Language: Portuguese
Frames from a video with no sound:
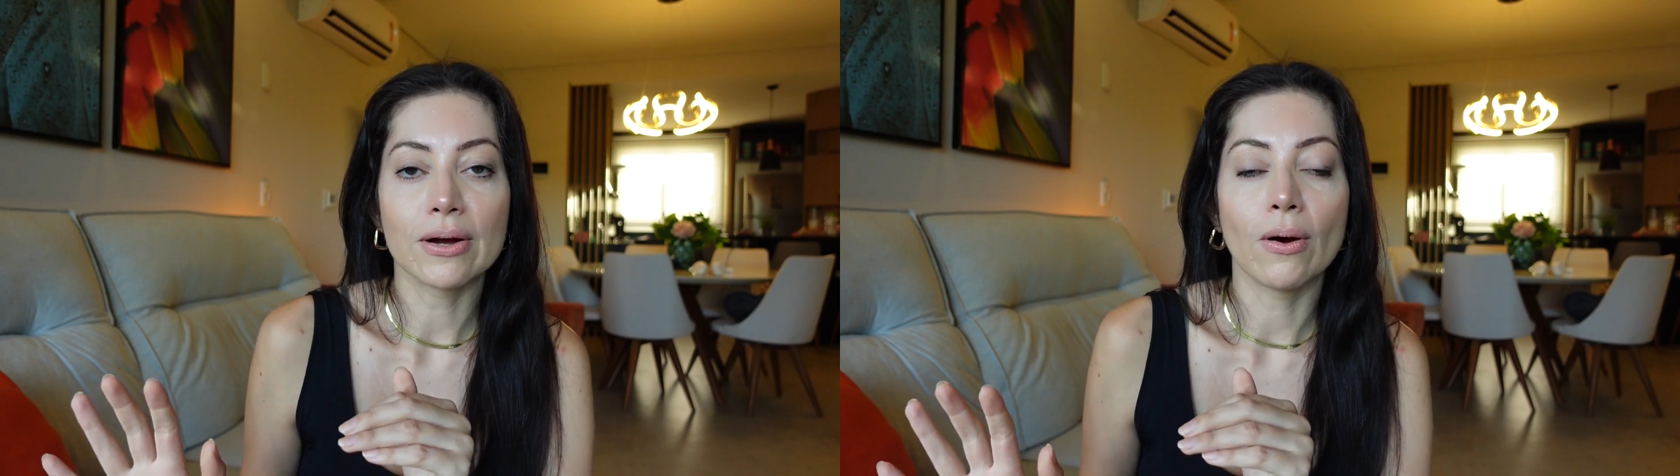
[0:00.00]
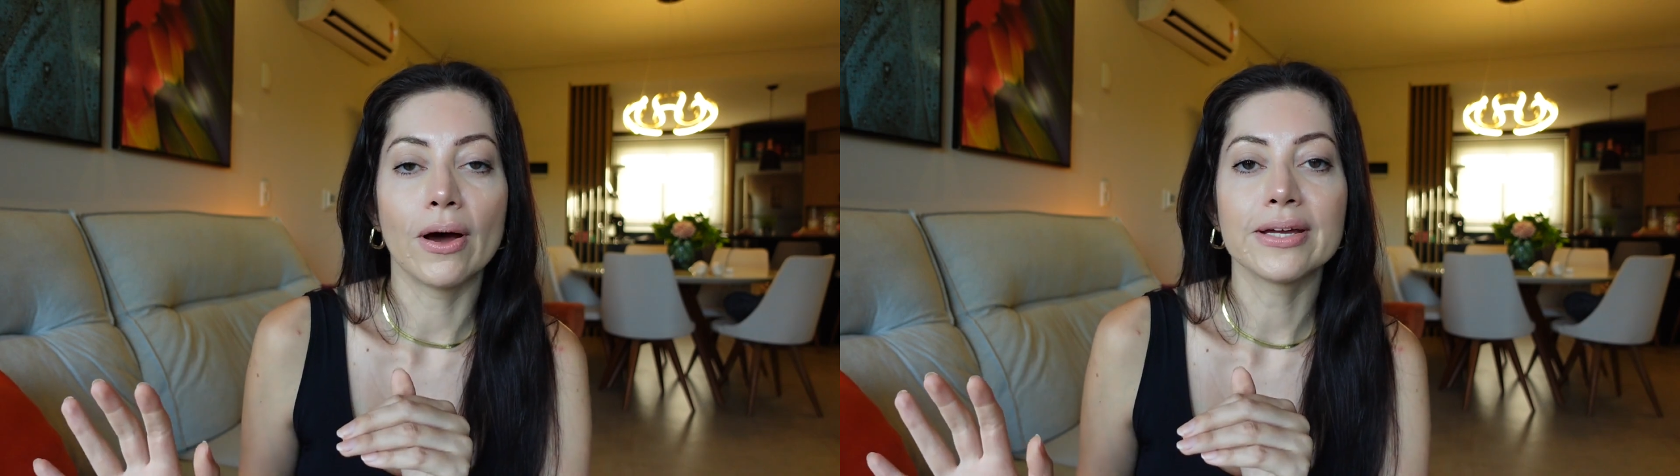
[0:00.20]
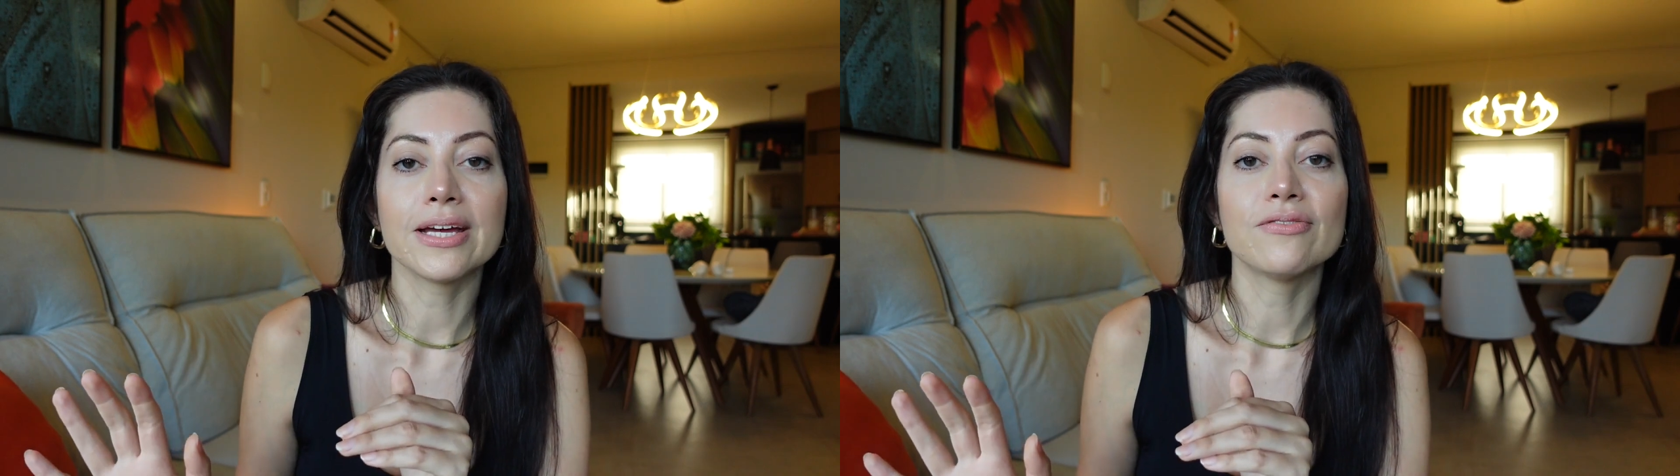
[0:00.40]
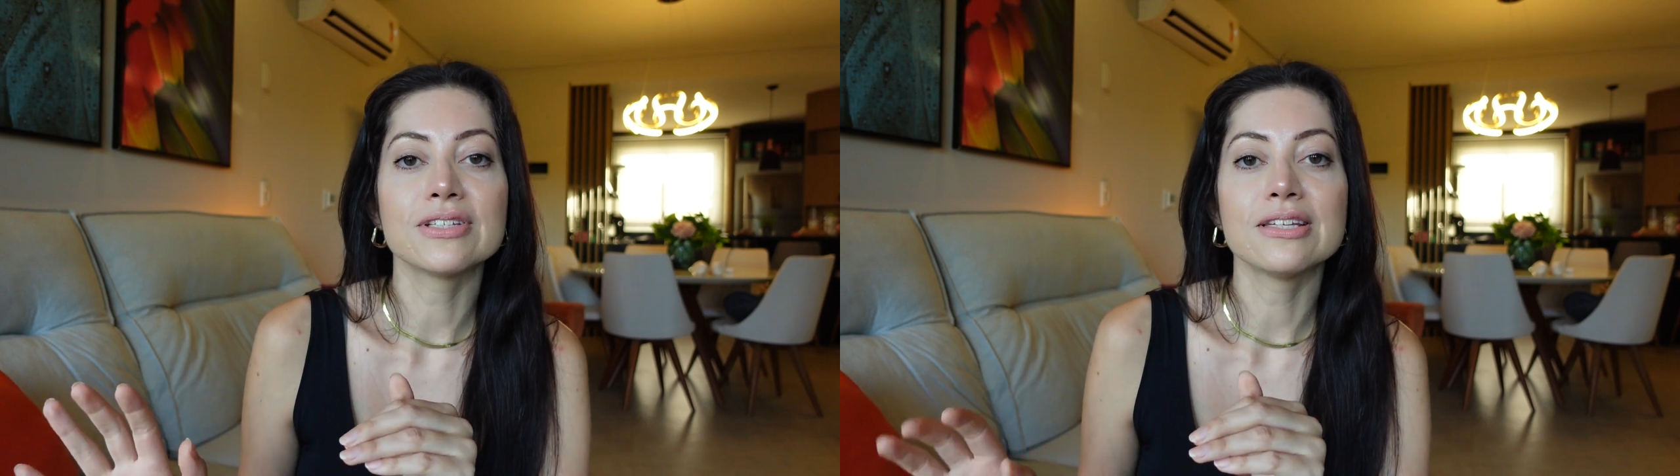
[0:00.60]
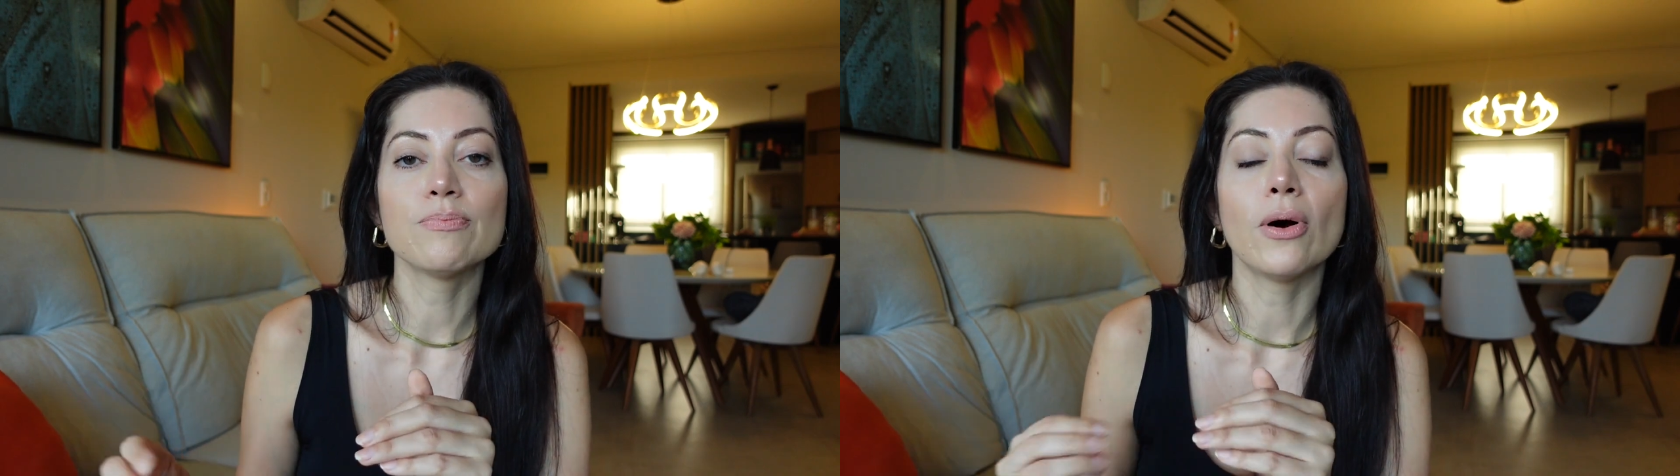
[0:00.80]
agora e aí
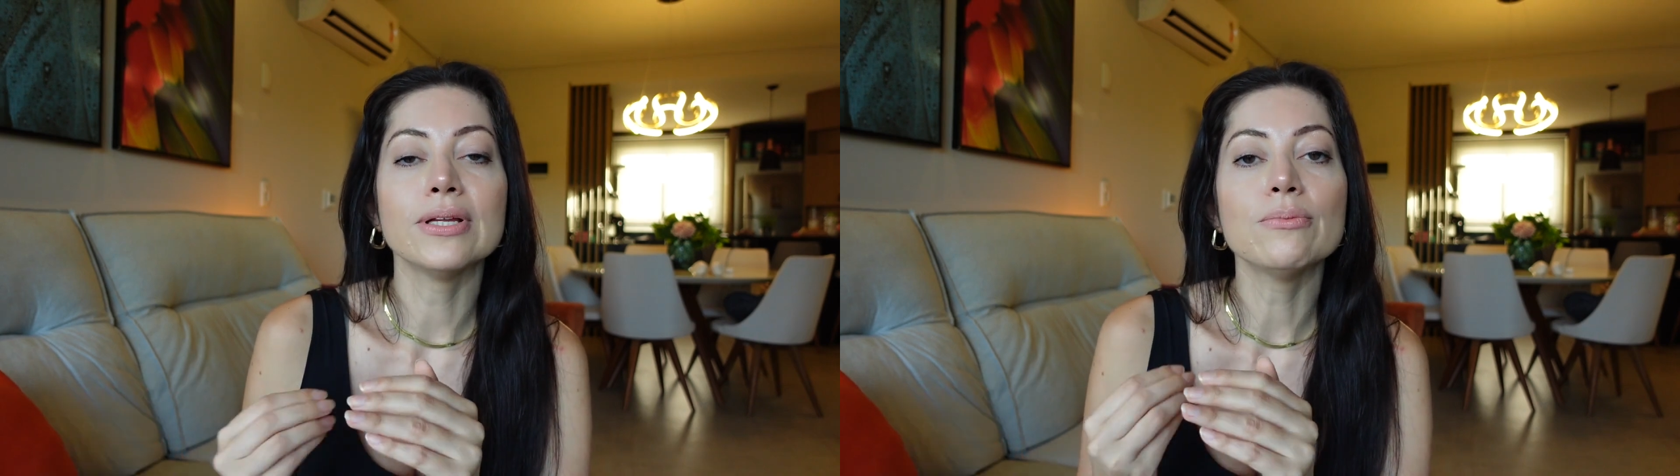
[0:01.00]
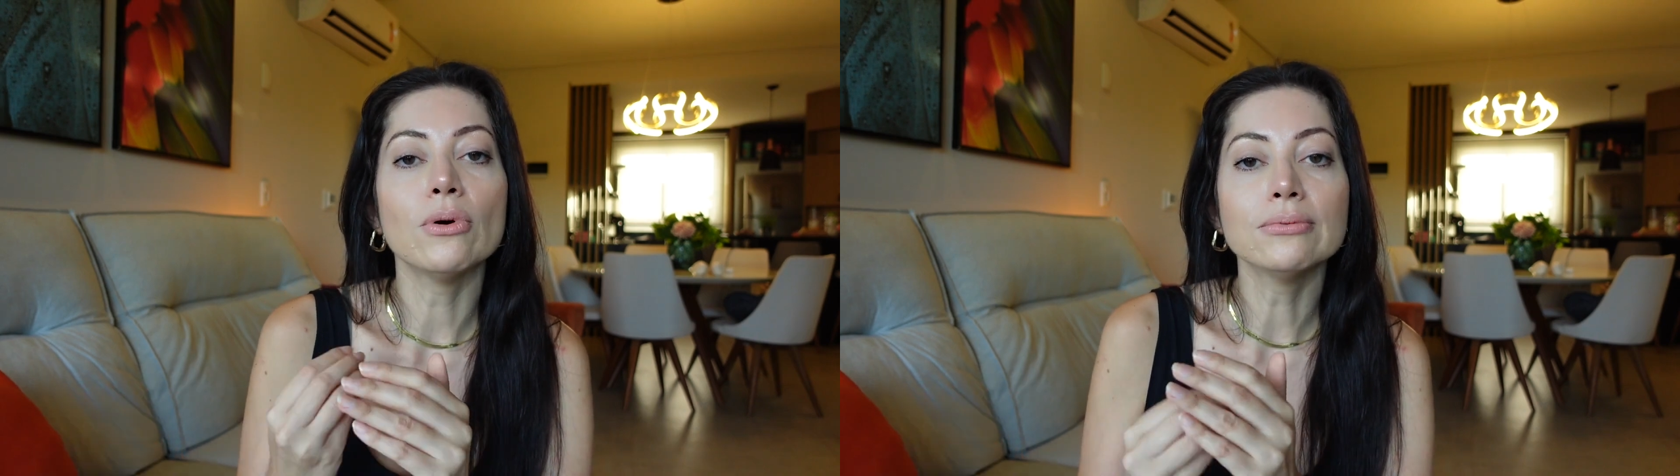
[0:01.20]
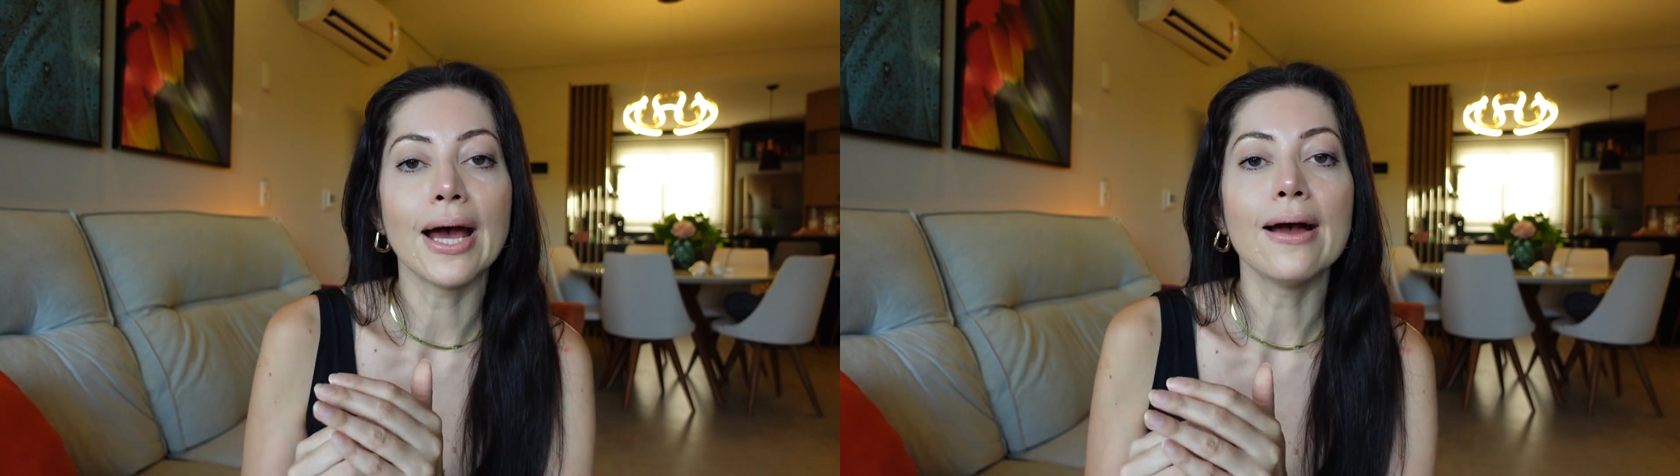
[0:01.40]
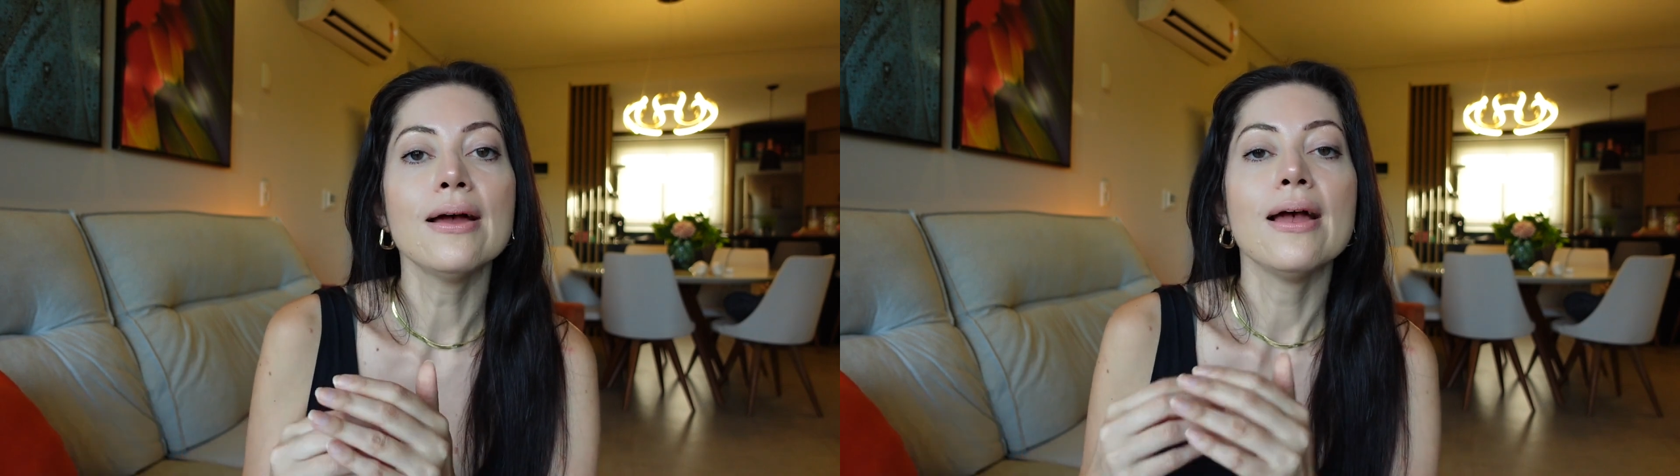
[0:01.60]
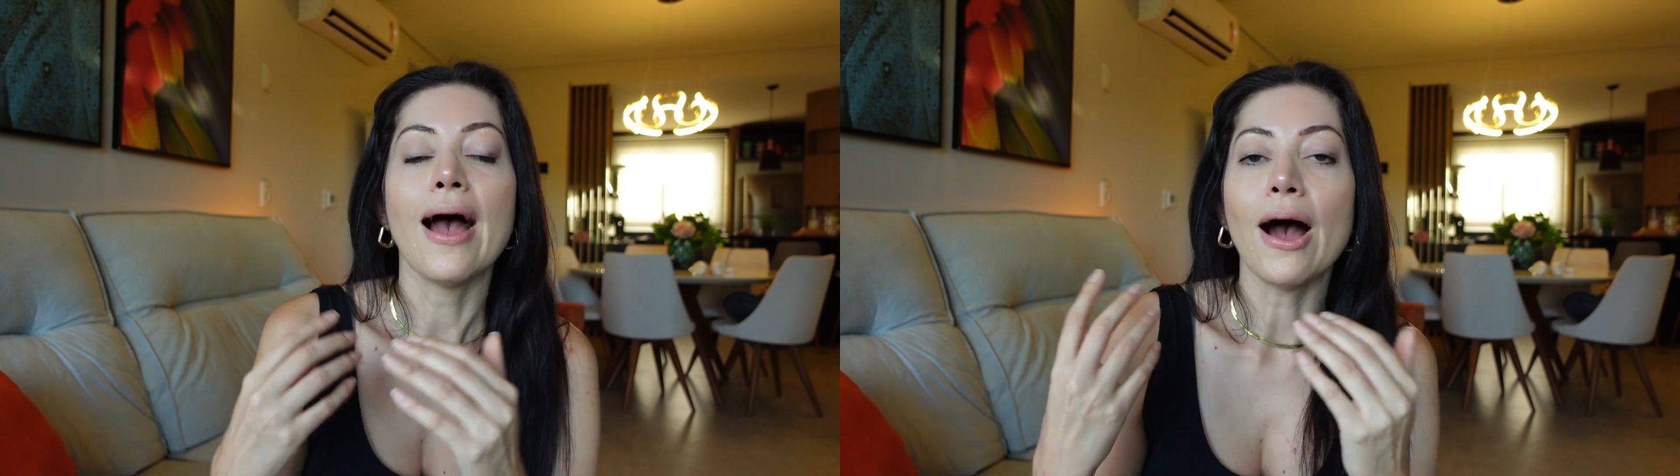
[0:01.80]
vocês podem montar